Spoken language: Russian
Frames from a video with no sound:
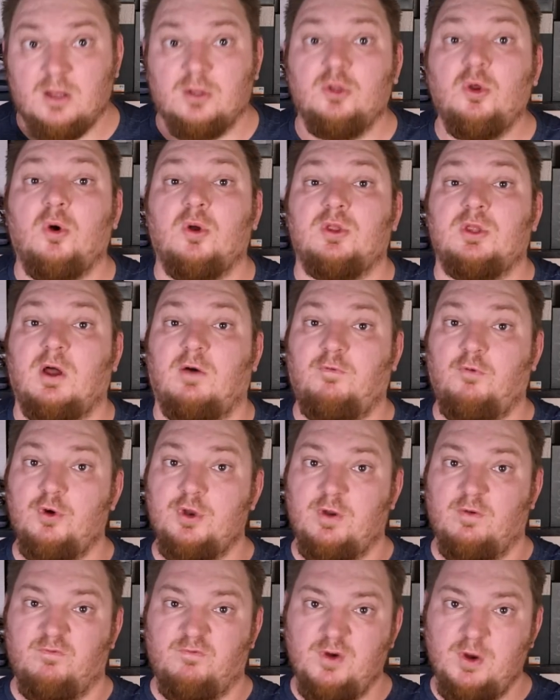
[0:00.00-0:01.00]
Но на
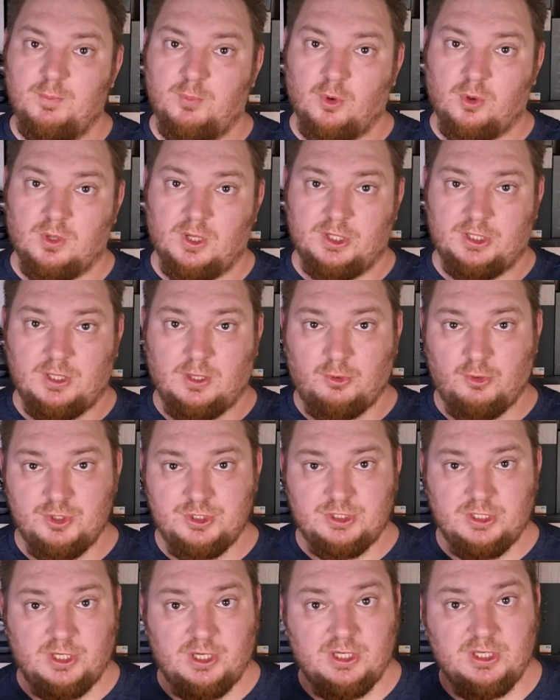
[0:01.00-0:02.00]
фоне выпуклой такой
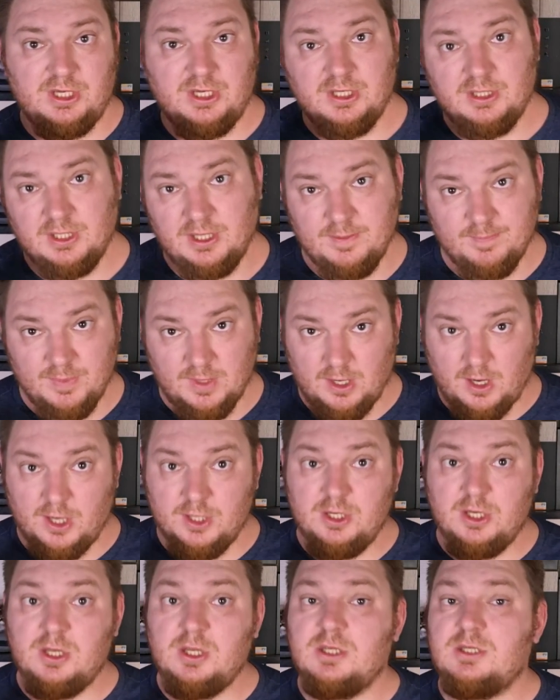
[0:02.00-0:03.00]
середины
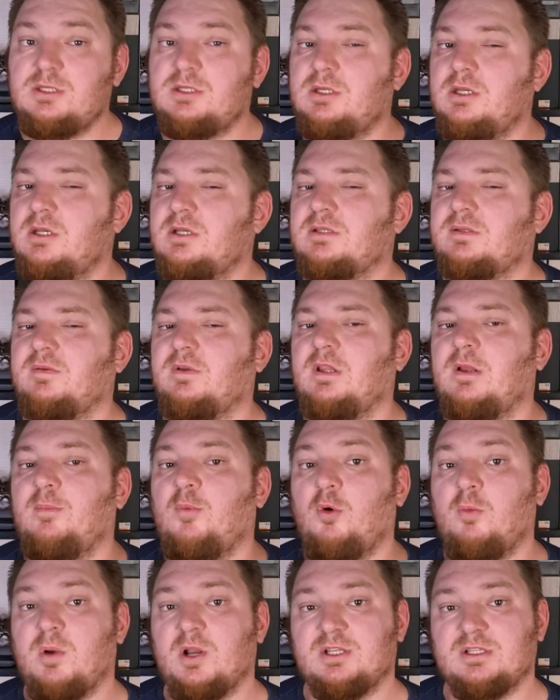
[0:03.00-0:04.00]
они естественным
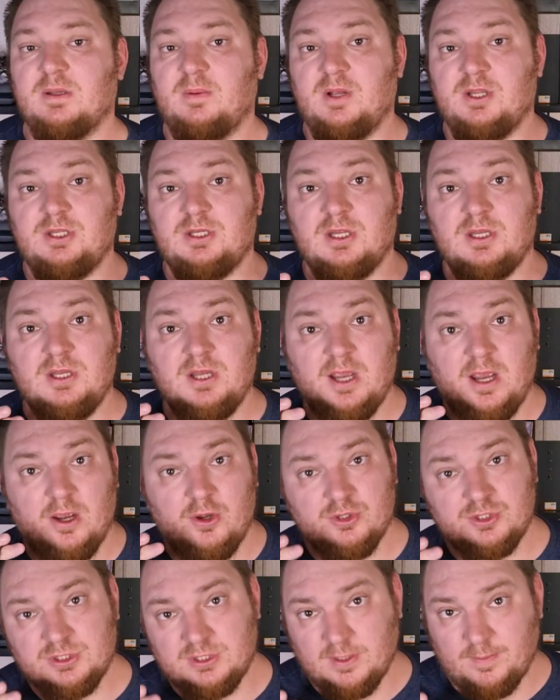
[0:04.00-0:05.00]
образом
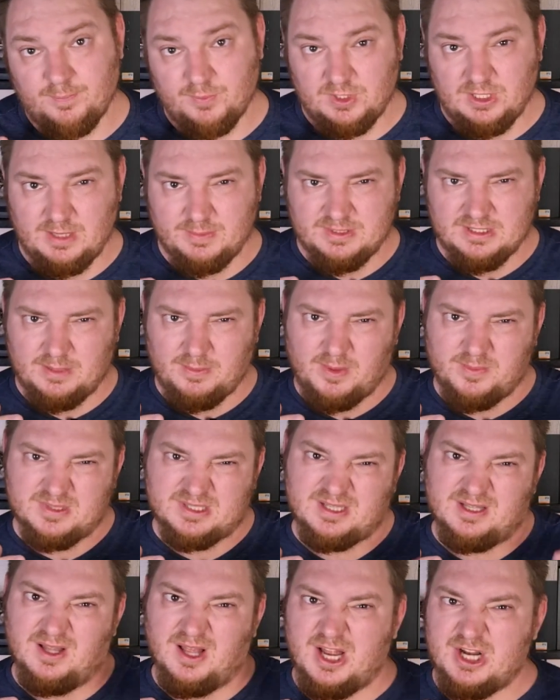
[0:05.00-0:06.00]
оттеняются, тем самым
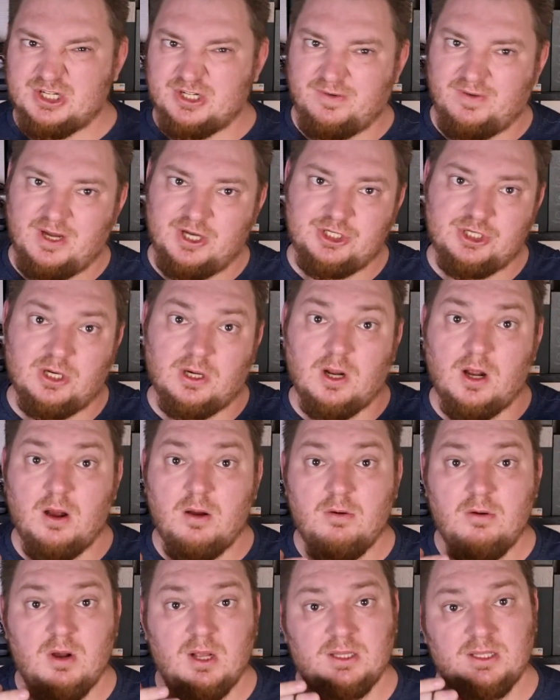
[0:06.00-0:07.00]
сглаживая
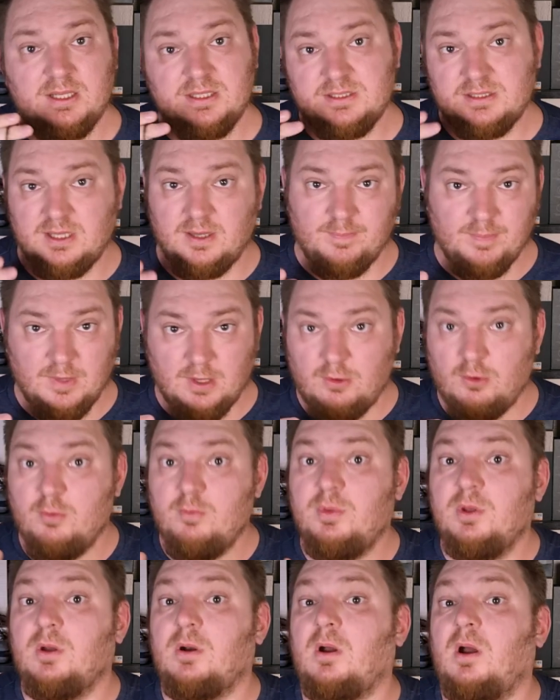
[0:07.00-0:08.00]
шероховатости,
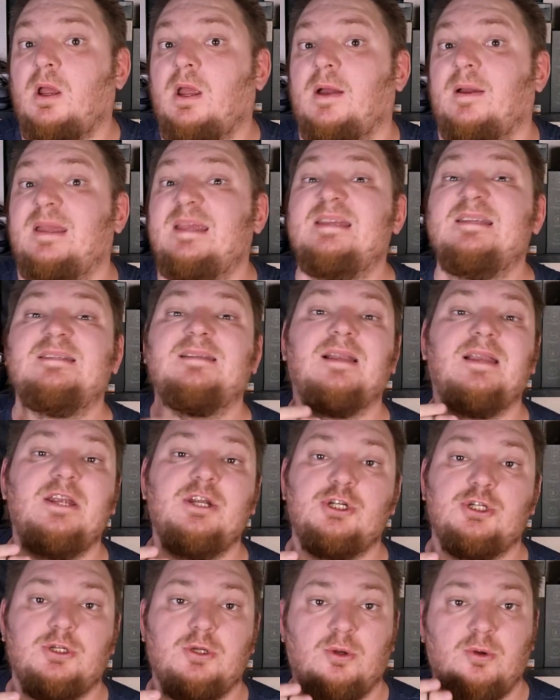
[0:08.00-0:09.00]
убирая
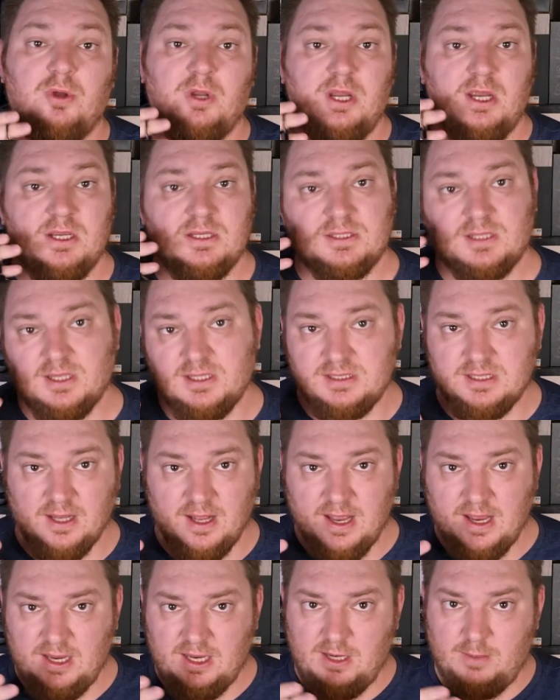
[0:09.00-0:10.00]
излишнюю резкость
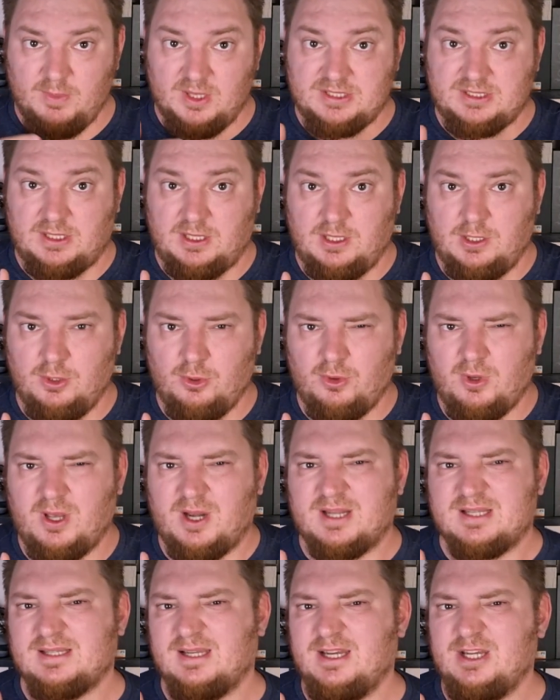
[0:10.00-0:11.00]
и маскируя
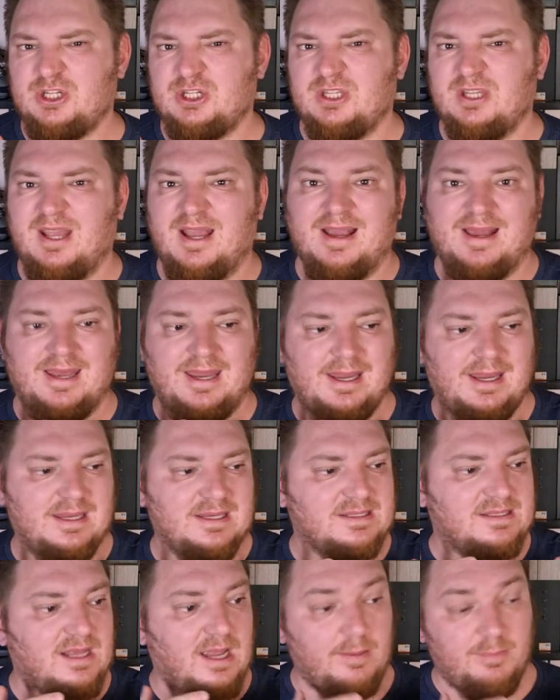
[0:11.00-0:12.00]
различные огрехи
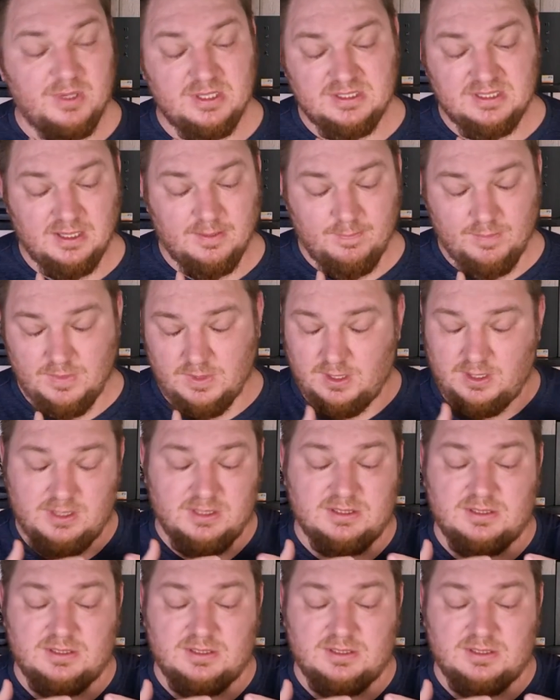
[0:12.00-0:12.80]
записи и